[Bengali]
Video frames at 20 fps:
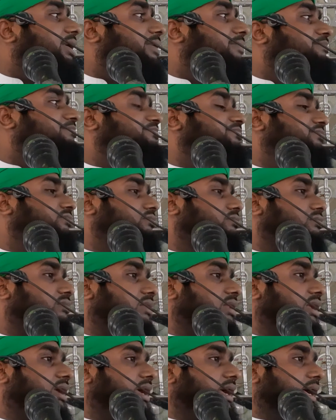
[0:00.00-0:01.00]
না
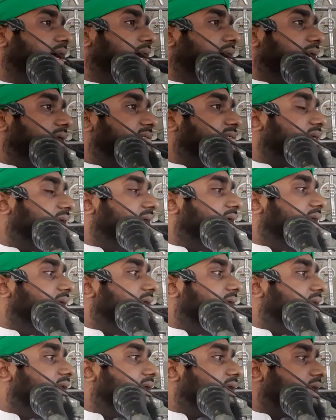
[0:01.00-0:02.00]

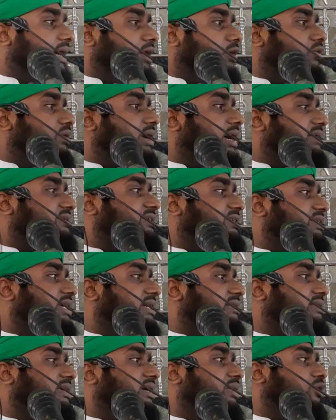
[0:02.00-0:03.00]
আজরাইল কারো কাছে
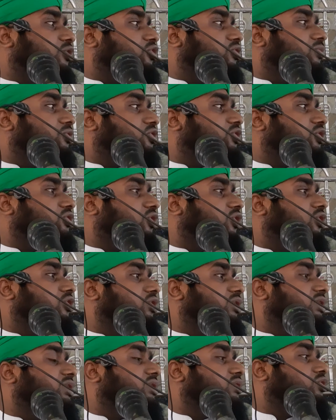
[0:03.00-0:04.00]
যেতে অনুমতি
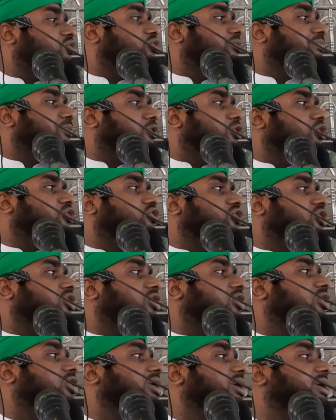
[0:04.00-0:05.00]
গ্রহণের কোনো প্রয়োজন
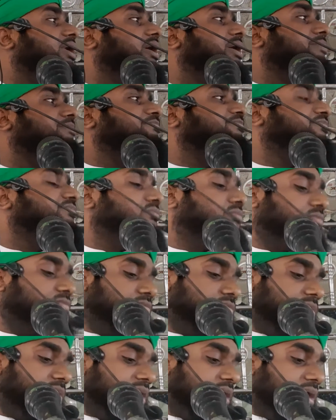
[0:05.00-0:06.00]
হয় না
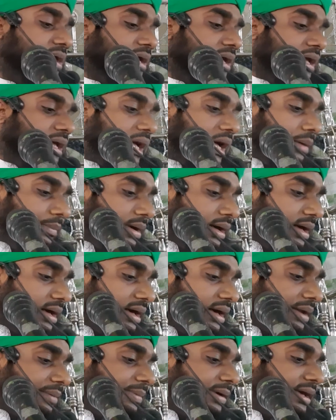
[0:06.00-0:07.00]

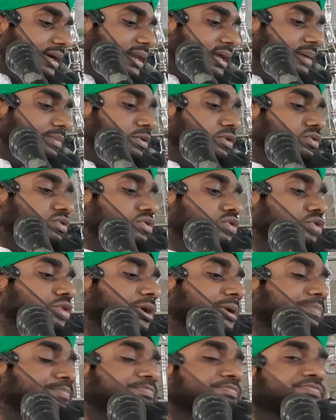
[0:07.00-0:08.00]
আমার বাইরা
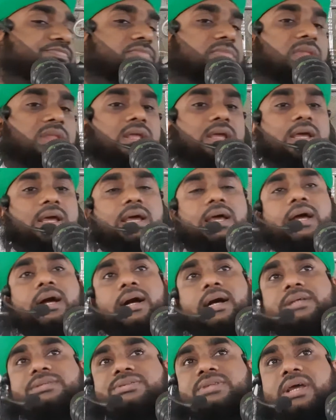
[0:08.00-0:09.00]
বন্ধুরা
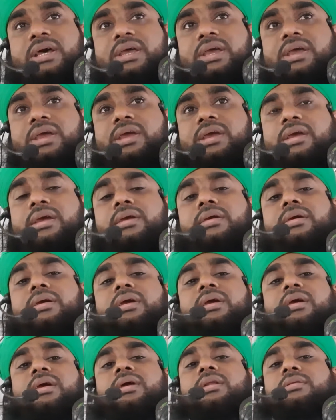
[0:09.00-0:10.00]

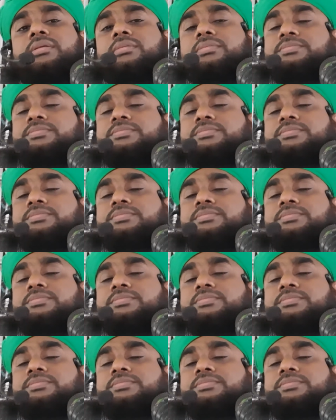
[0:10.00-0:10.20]
আজরাইল